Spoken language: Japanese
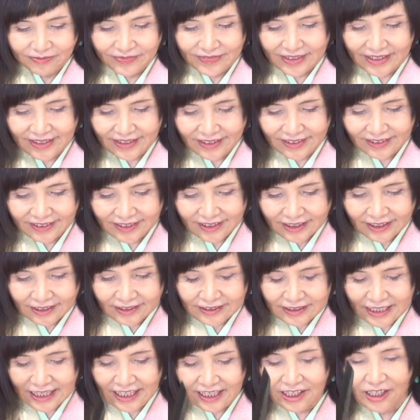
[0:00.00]
ね
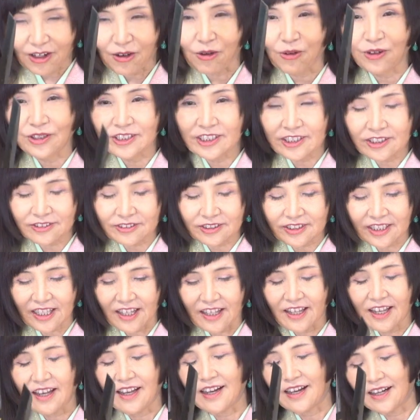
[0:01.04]
で美味しくて
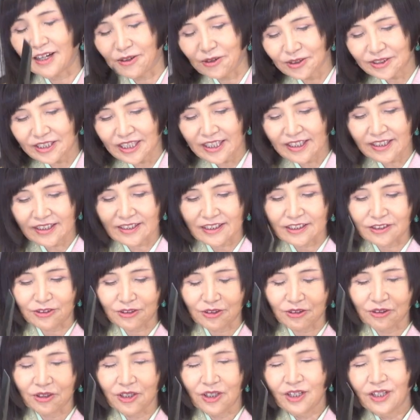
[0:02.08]
歯ごたえ感
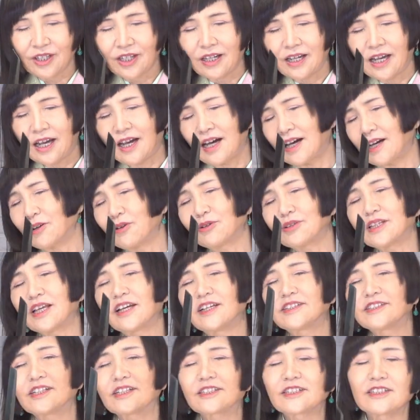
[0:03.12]
と歯ごた
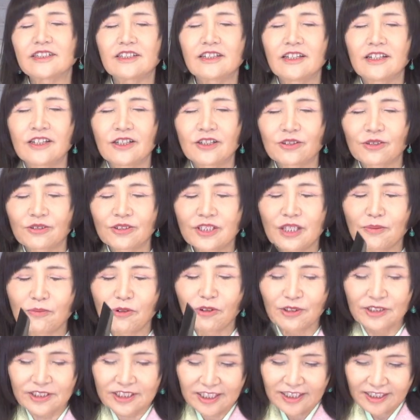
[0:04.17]
えシャキそして
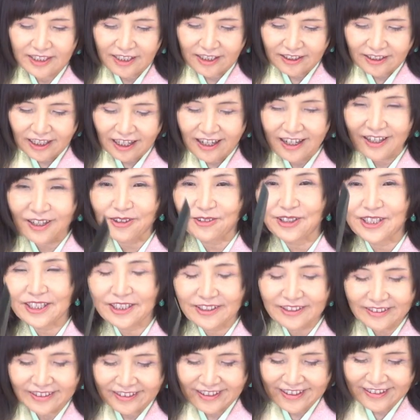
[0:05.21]
もっちり感あこれ
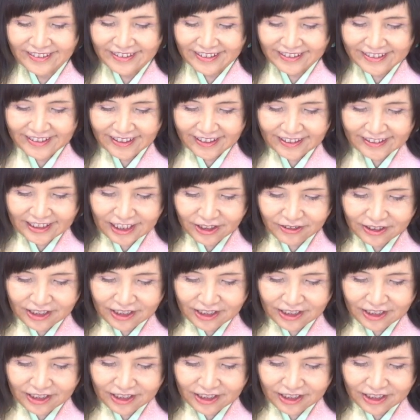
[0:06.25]
ね出来上がったら